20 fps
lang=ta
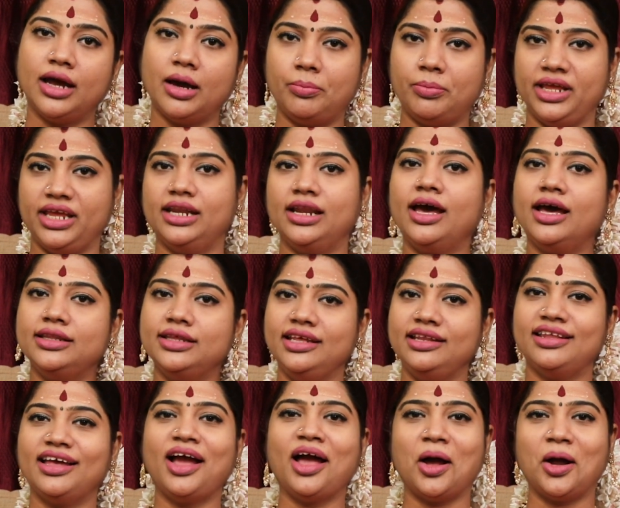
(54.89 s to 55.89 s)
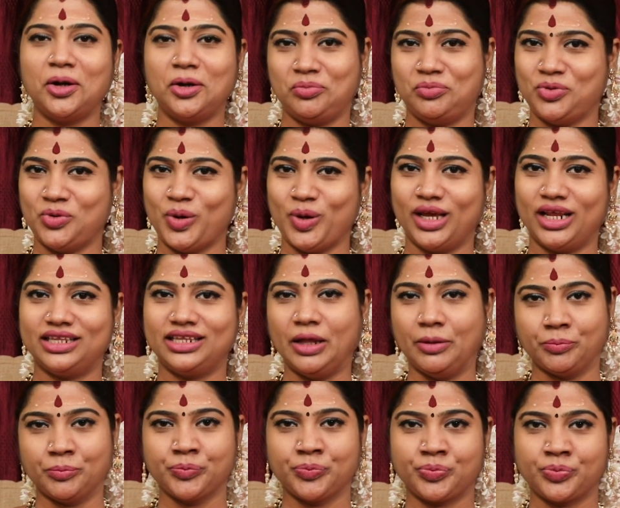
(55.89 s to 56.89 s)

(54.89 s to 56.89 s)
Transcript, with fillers: அப்படின்னா அது இந்த காணும் பொங்கல் தான்